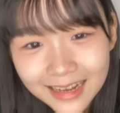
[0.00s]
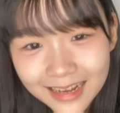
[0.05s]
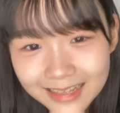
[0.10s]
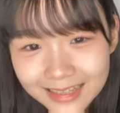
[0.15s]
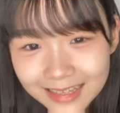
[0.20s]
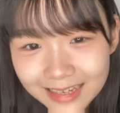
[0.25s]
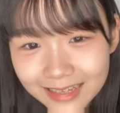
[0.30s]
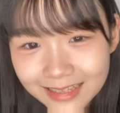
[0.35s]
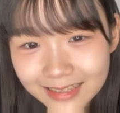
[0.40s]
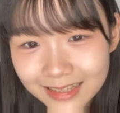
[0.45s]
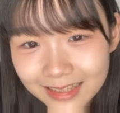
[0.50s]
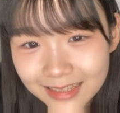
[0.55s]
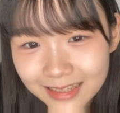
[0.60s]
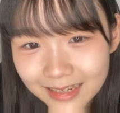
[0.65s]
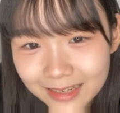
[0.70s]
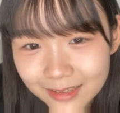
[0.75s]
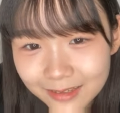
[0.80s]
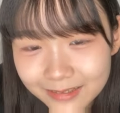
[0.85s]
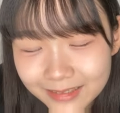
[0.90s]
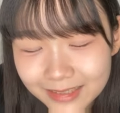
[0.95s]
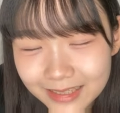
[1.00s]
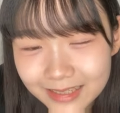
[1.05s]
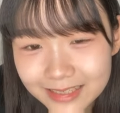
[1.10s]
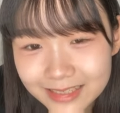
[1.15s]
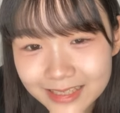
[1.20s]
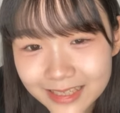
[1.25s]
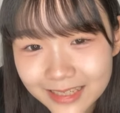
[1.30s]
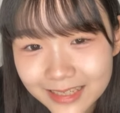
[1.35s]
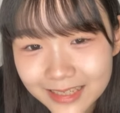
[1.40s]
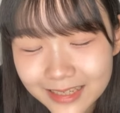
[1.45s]
鍵開いてたらドッキリ
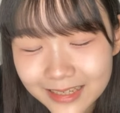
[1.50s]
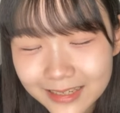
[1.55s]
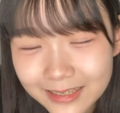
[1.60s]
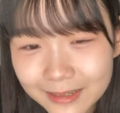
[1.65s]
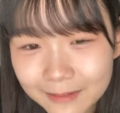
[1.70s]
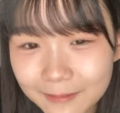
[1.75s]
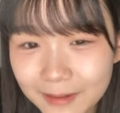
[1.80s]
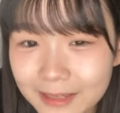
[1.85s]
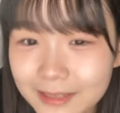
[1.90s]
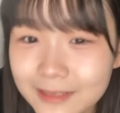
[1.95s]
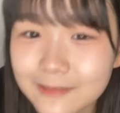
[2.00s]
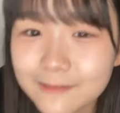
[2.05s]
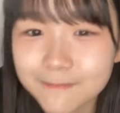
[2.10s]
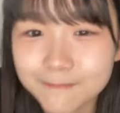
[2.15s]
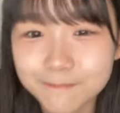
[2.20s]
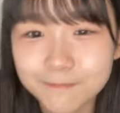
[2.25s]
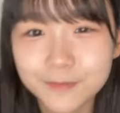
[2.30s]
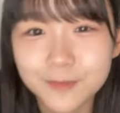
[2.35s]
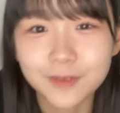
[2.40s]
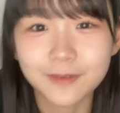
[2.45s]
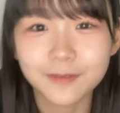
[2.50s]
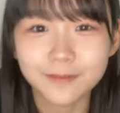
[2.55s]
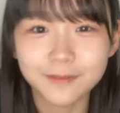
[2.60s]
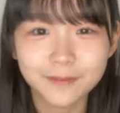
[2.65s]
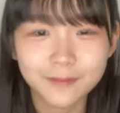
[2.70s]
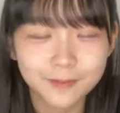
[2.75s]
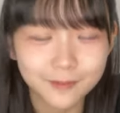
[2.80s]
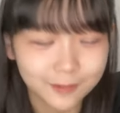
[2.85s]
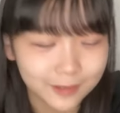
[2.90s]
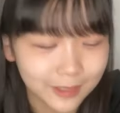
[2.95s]
仕掛けに行きます
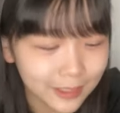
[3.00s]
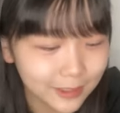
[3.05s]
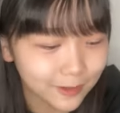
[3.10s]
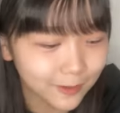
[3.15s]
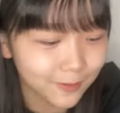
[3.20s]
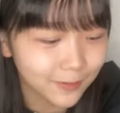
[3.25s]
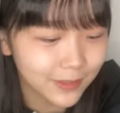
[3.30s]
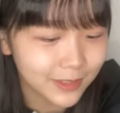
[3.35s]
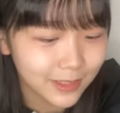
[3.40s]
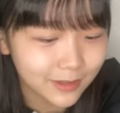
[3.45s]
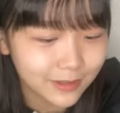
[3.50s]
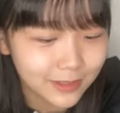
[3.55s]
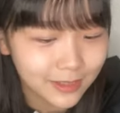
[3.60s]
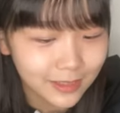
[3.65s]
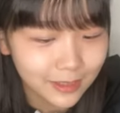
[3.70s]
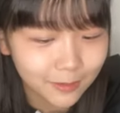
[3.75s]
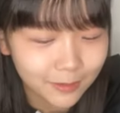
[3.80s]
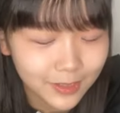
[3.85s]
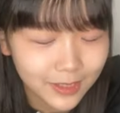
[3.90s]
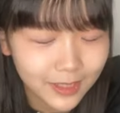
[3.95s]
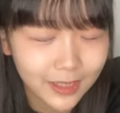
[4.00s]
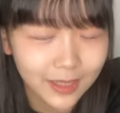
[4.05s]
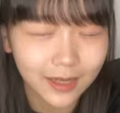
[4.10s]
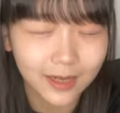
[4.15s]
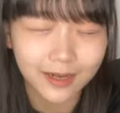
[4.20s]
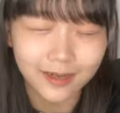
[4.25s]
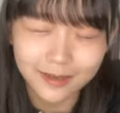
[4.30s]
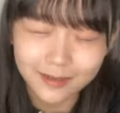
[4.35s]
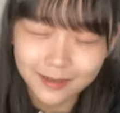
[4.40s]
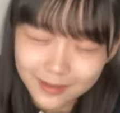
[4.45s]
2人ともめちゃくちゃ寝起きだか
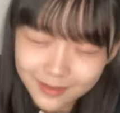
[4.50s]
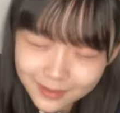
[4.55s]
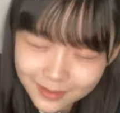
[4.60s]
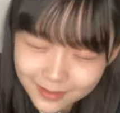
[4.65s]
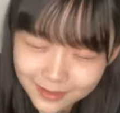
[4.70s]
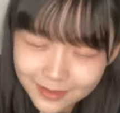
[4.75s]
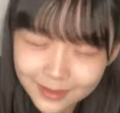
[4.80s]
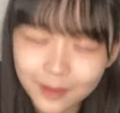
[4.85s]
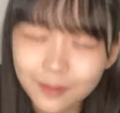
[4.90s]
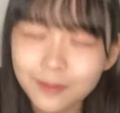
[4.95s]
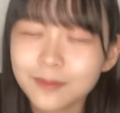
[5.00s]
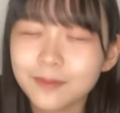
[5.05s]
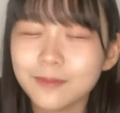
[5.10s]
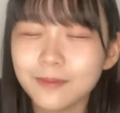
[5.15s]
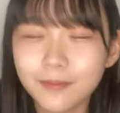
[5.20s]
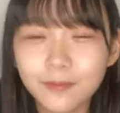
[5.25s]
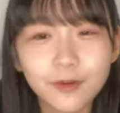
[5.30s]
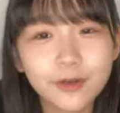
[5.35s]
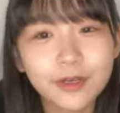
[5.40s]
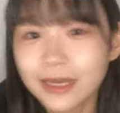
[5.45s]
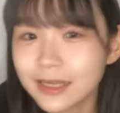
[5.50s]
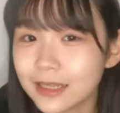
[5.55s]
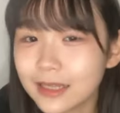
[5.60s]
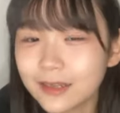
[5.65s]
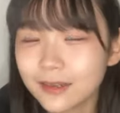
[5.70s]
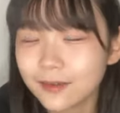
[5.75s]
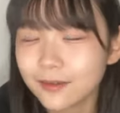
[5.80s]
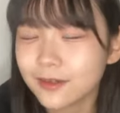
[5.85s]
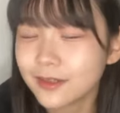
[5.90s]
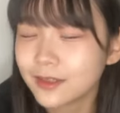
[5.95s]
ら多分もう一回
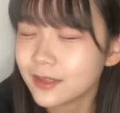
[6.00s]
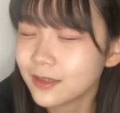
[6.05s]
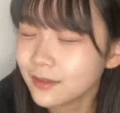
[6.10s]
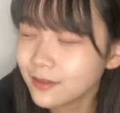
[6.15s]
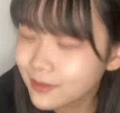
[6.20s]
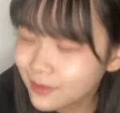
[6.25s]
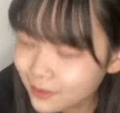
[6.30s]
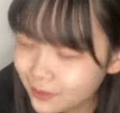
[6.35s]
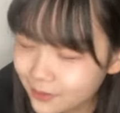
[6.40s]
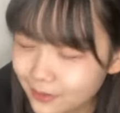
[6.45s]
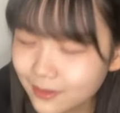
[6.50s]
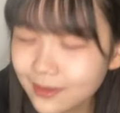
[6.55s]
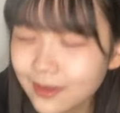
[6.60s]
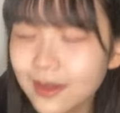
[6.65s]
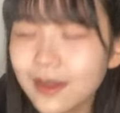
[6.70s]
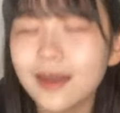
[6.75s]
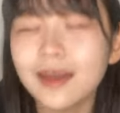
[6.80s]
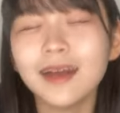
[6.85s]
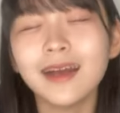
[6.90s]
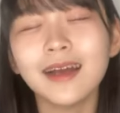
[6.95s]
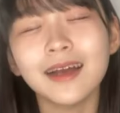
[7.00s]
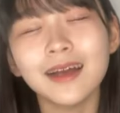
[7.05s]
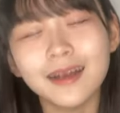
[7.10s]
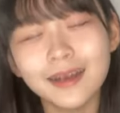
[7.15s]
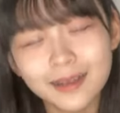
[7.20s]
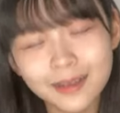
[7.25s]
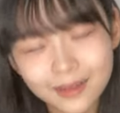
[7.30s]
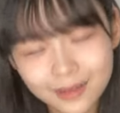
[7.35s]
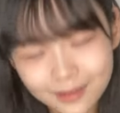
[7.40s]
寝るよって「うんはあ